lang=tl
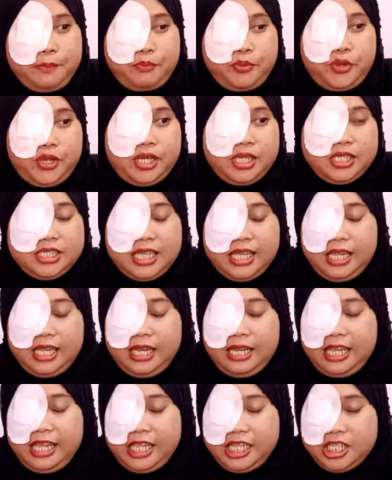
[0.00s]
pwede siyang
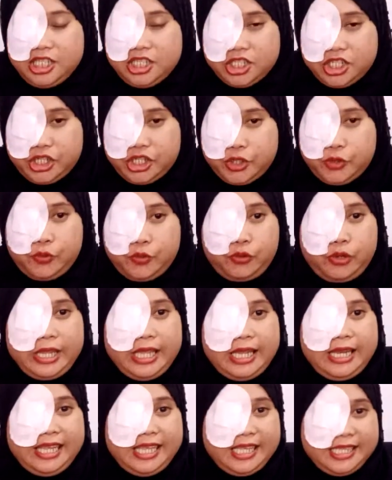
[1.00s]
i-laser o
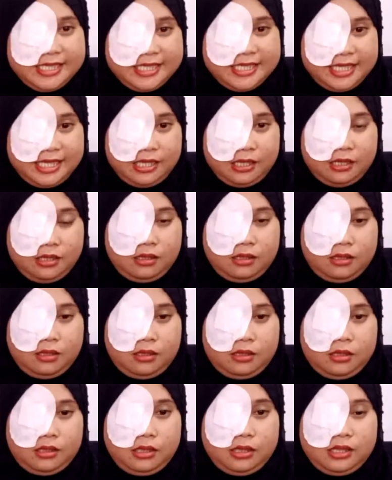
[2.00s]
kaya LASIK
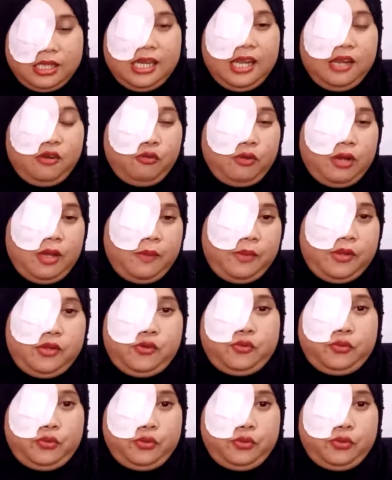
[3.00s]
tinanong namin yung